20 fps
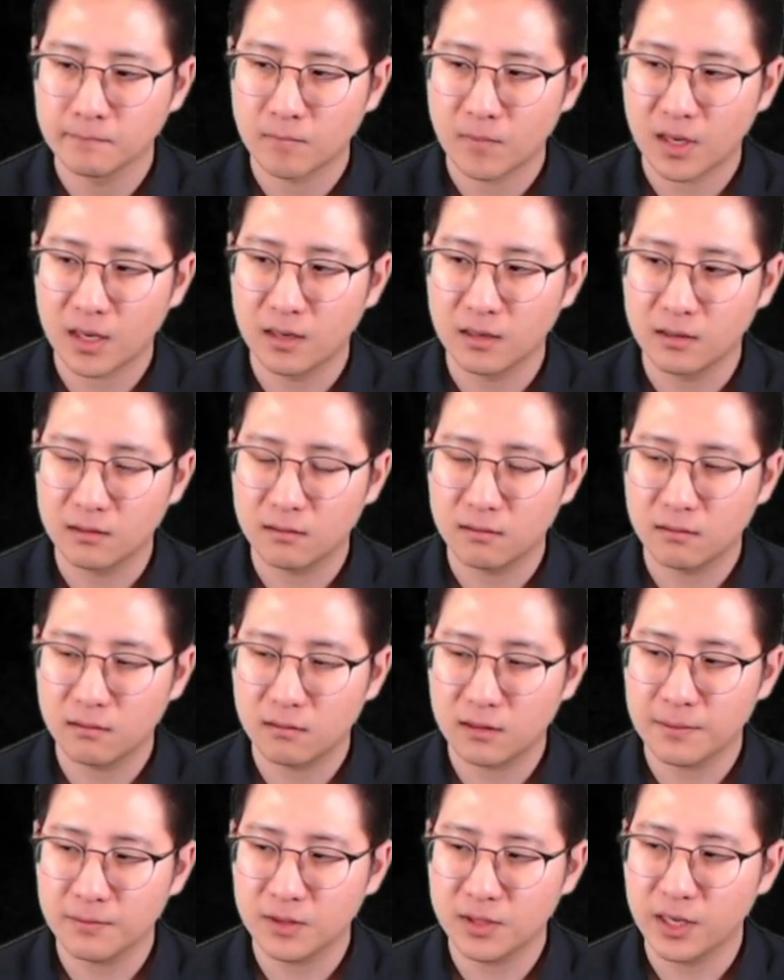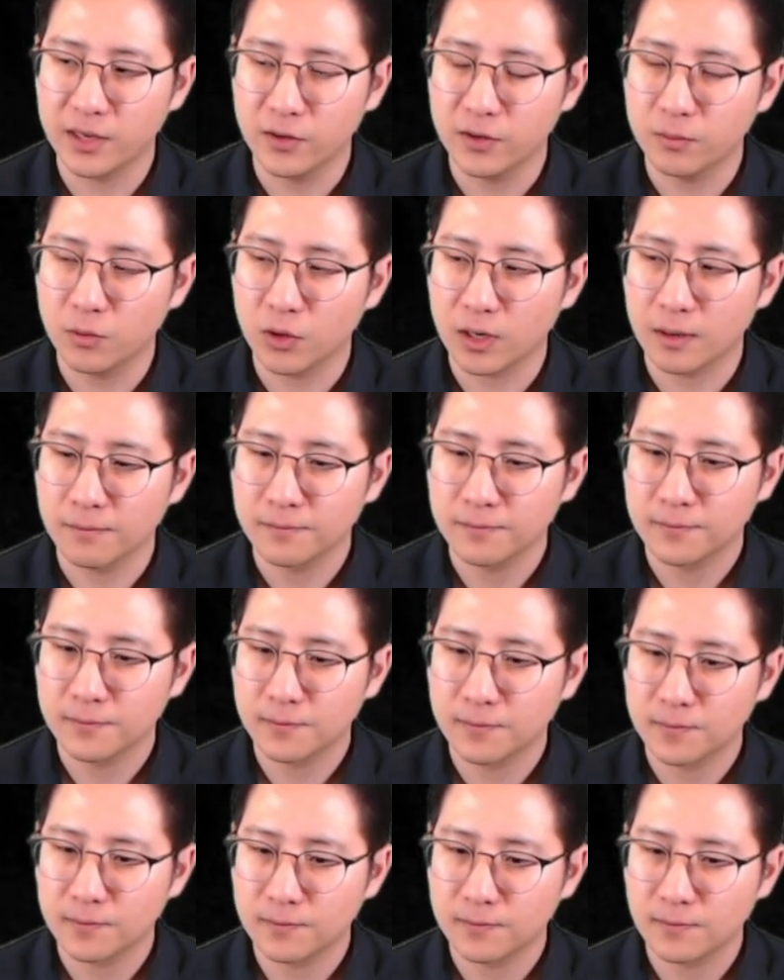그러니까 참 그래요. 뭔가
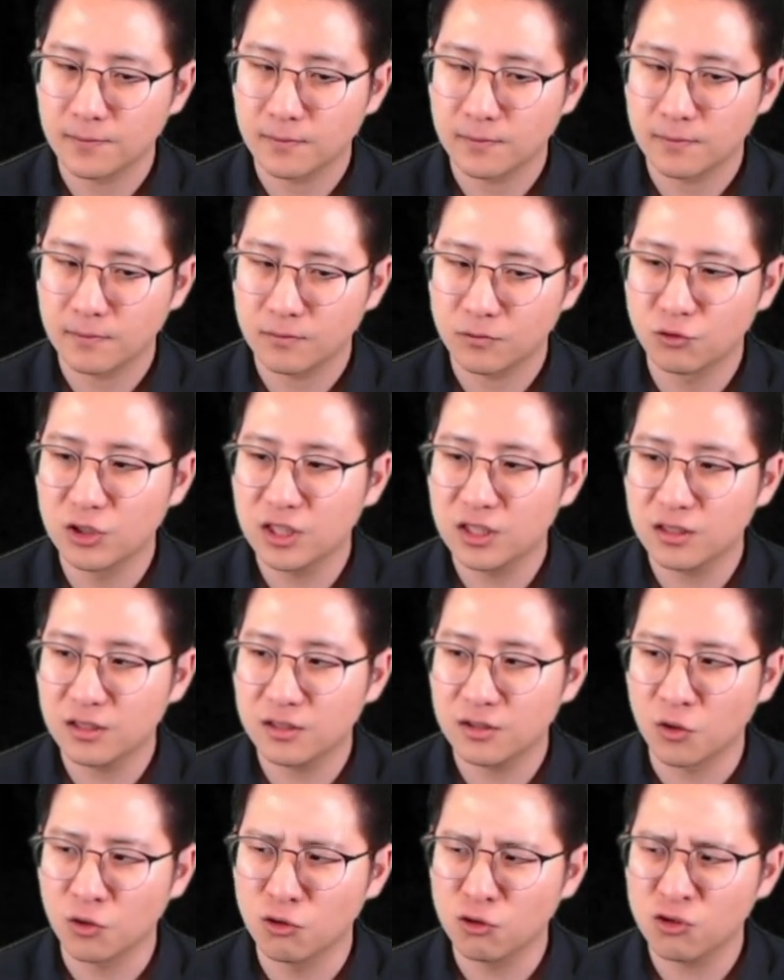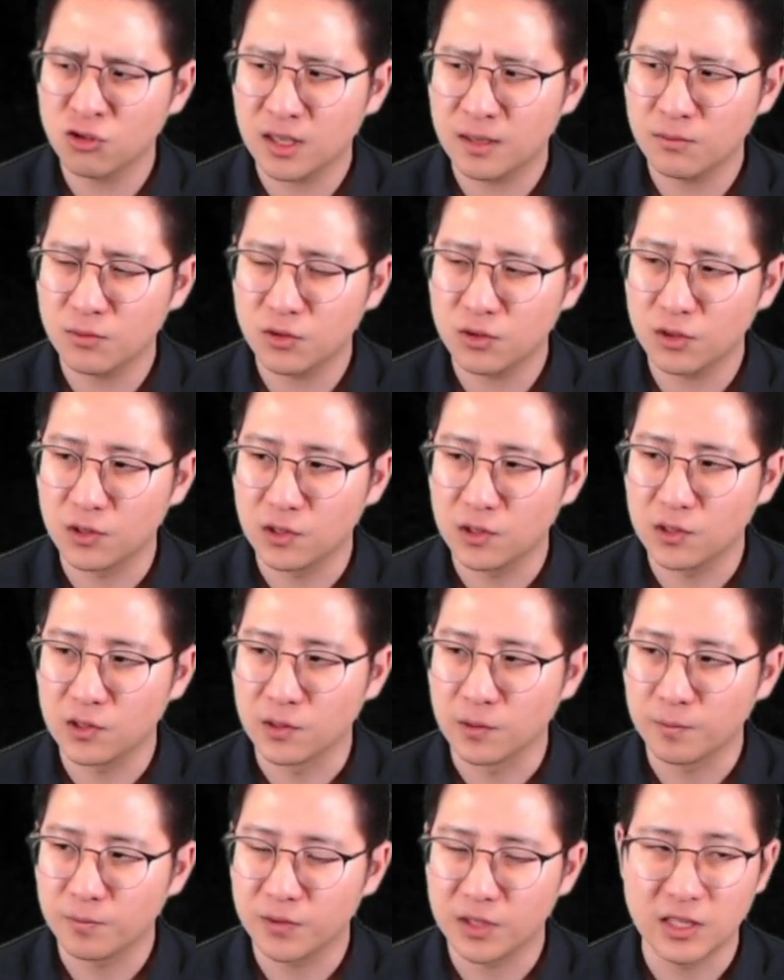우리들은 어느
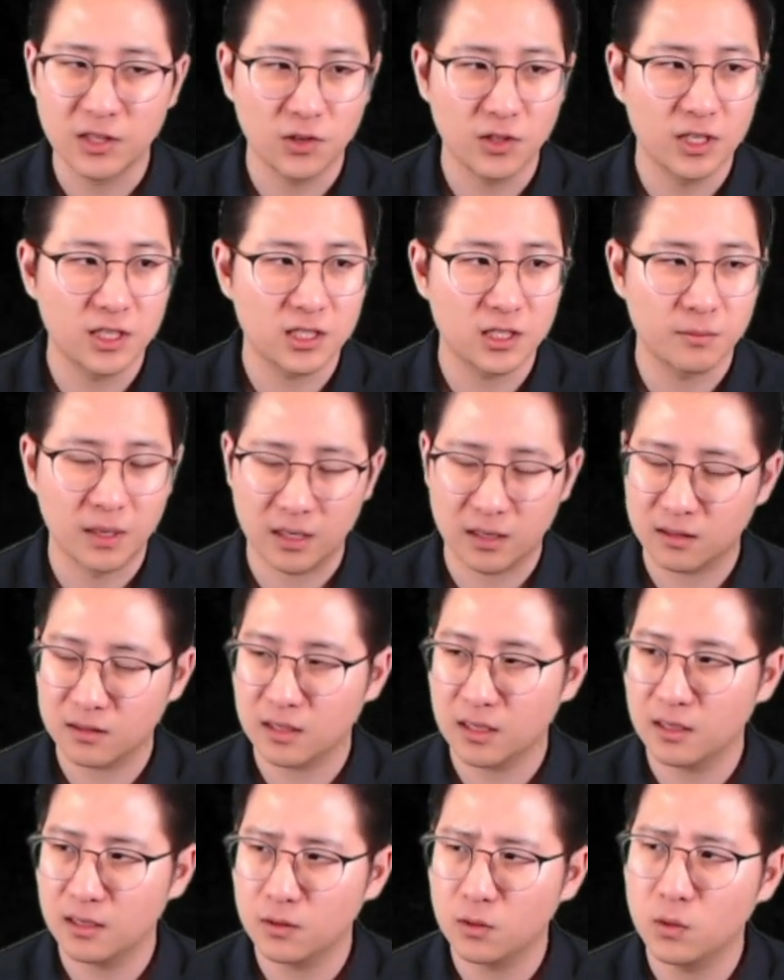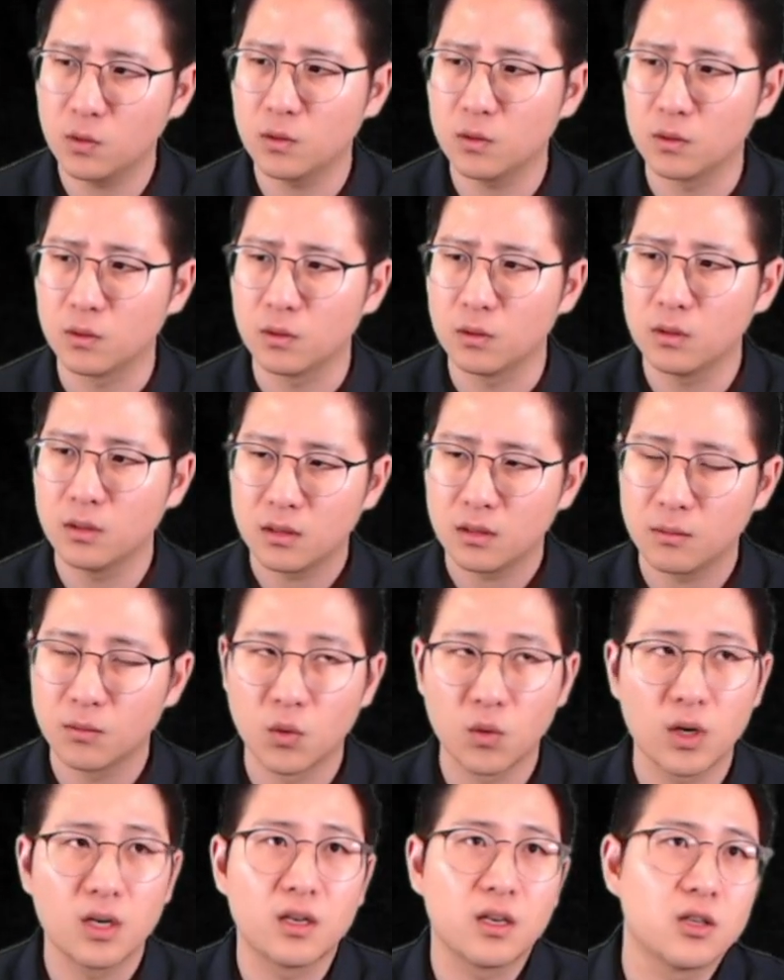순간부터 인터넷이 막 생기고
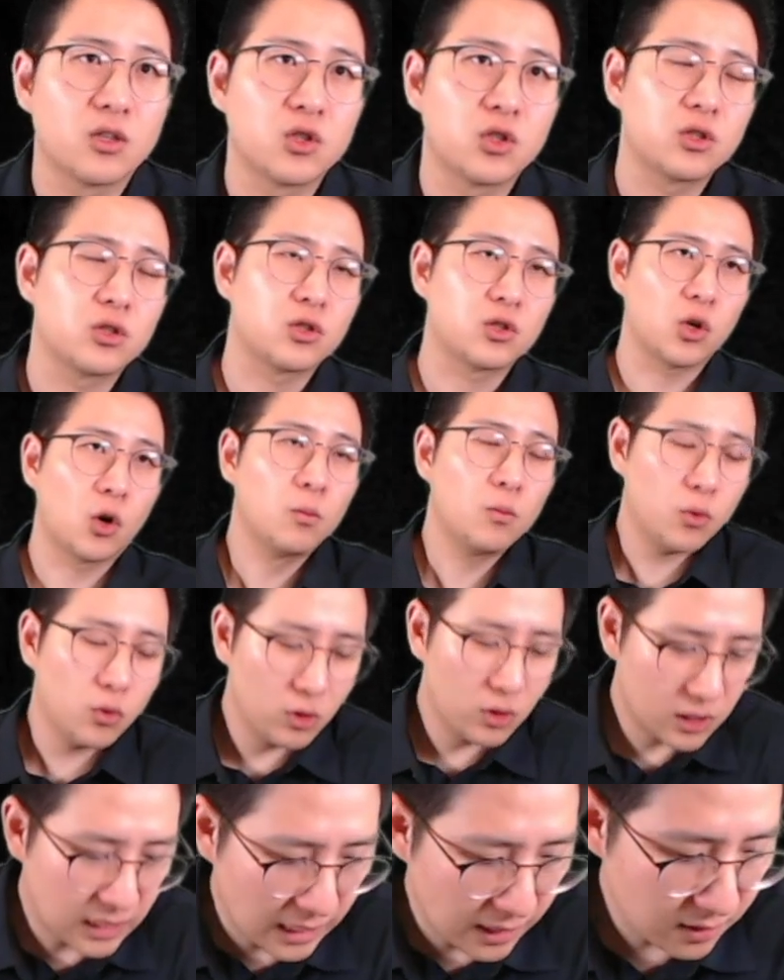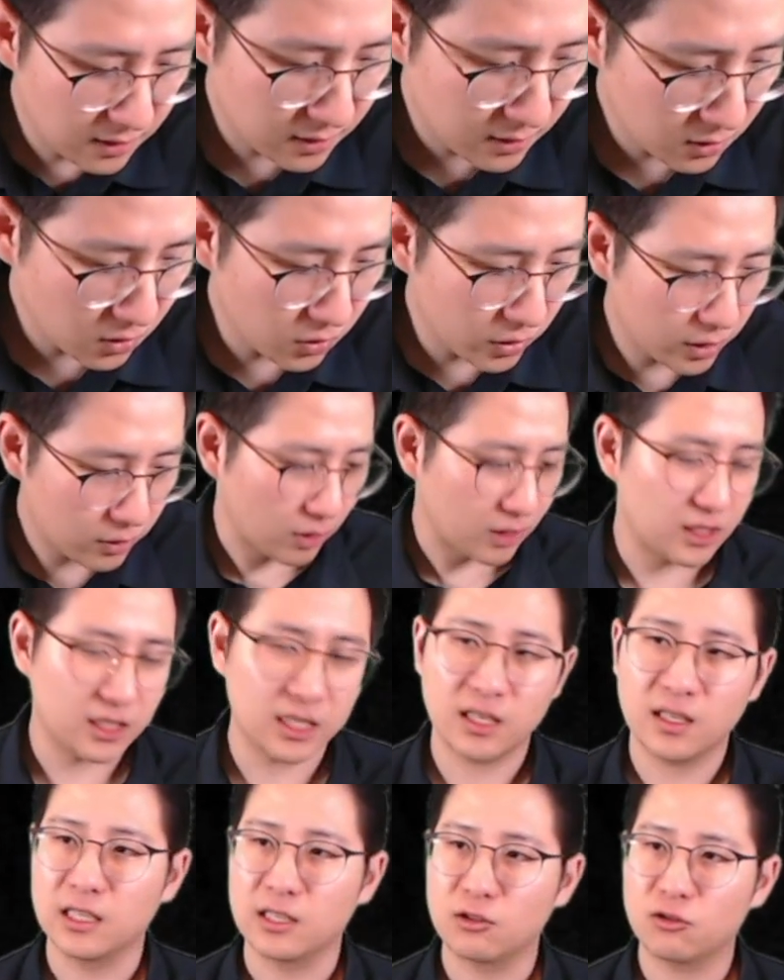뭔가 이렇게 정보를 찾는 거에
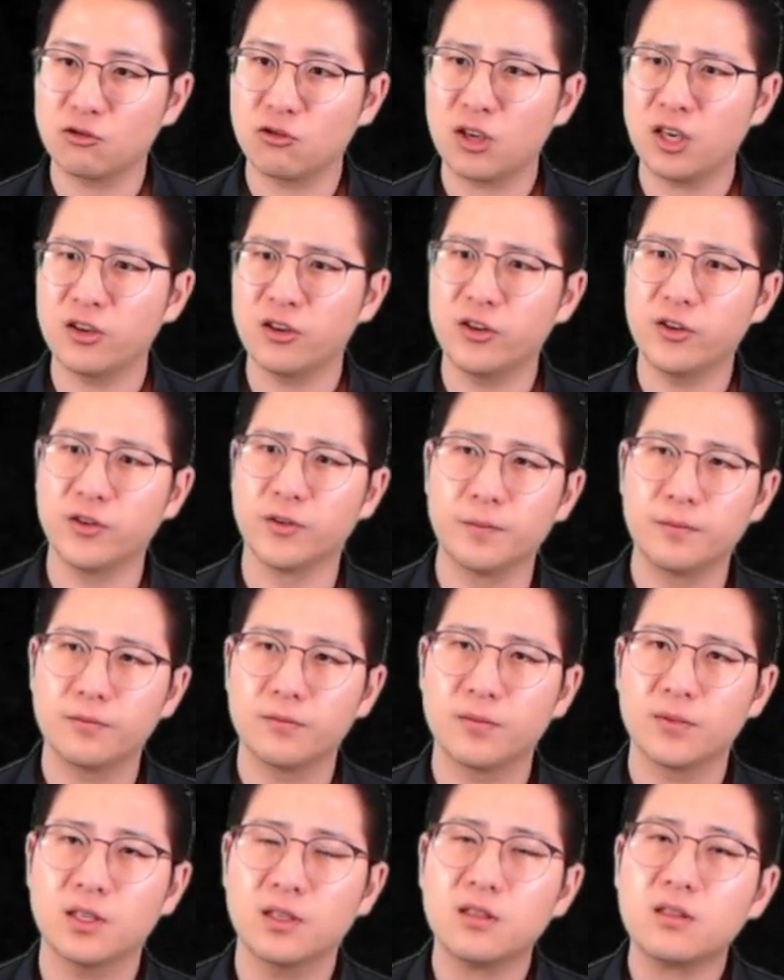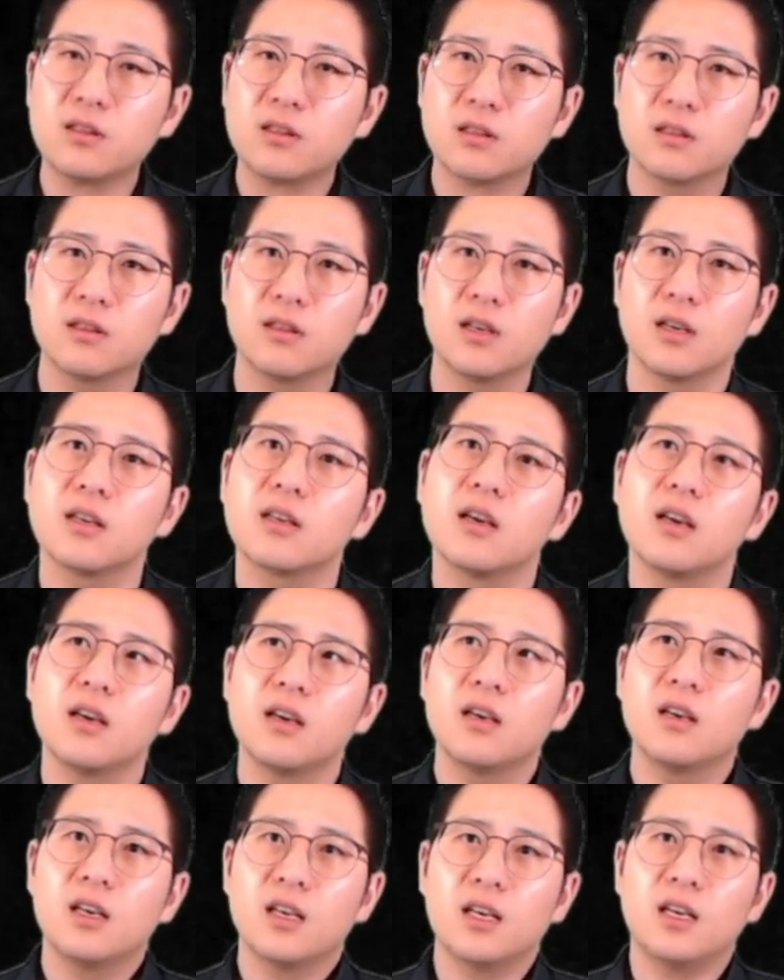굉장히 익숙해요. 근데
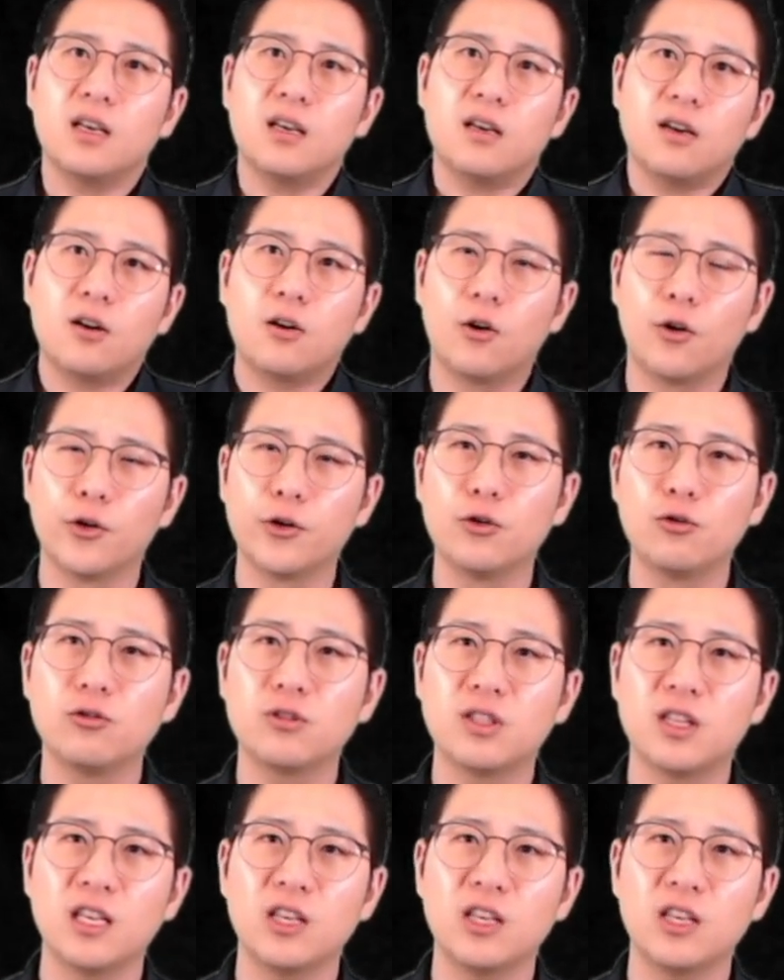이게 어려울 때